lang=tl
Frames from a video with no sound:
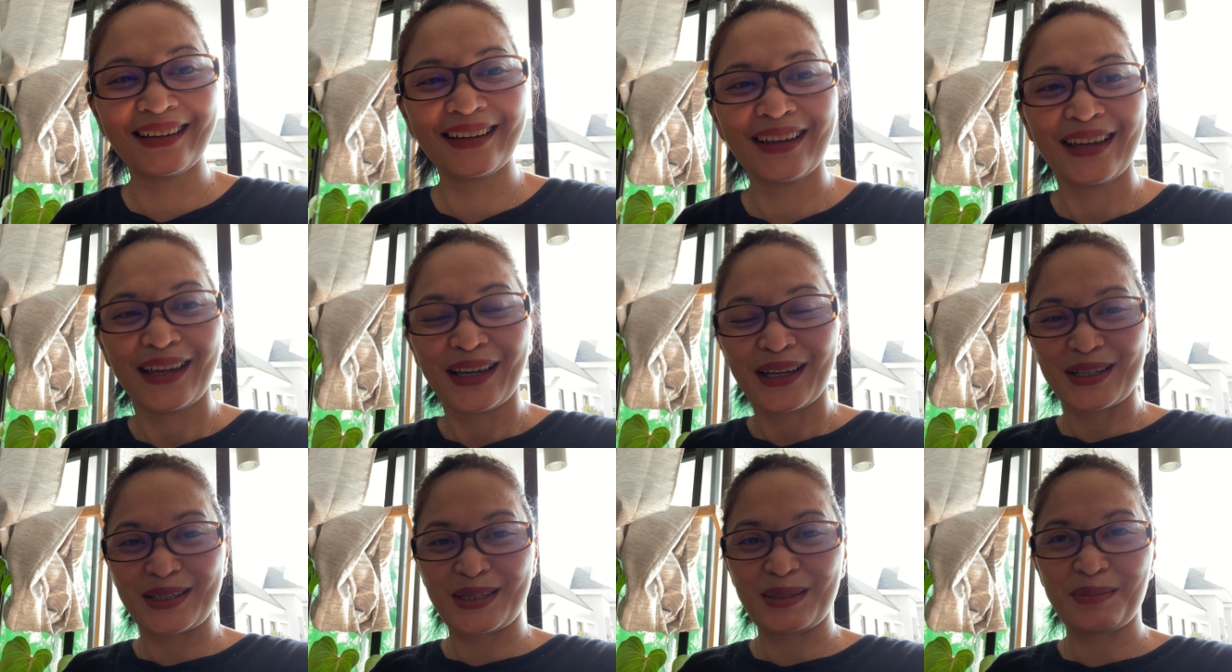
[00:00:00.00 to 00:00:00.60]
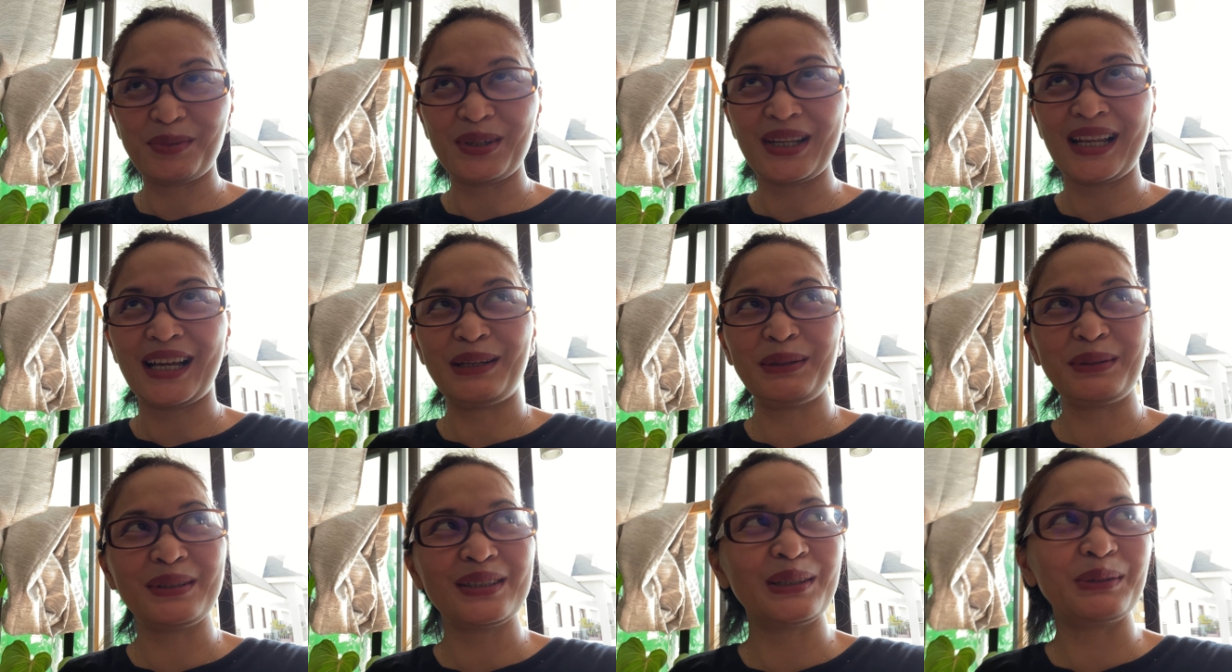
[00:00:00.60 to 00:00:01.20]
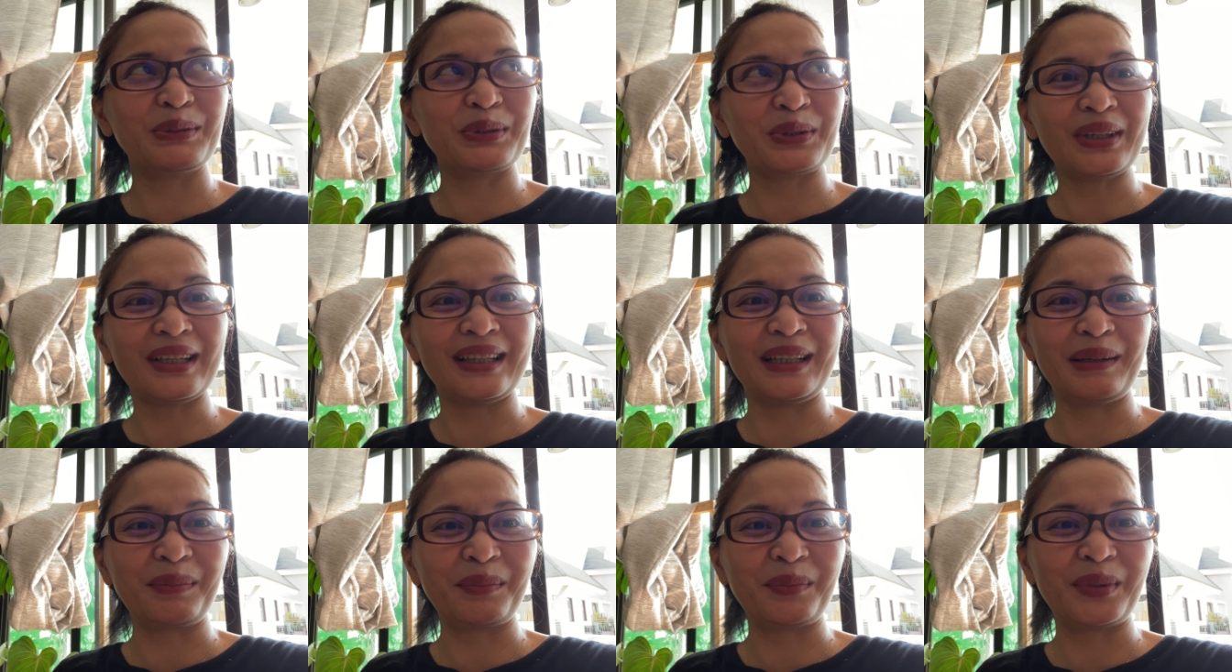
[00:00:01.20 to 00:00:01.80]
kasi mula nung siguro
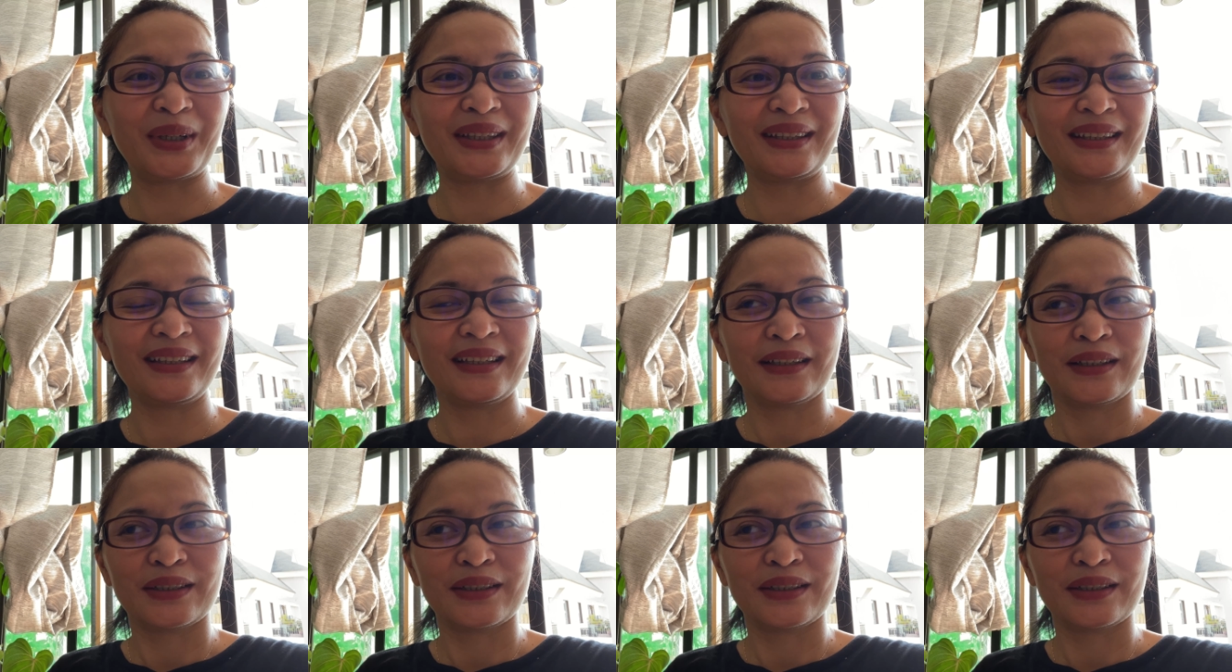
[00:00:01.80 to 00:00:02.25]
ilang buwan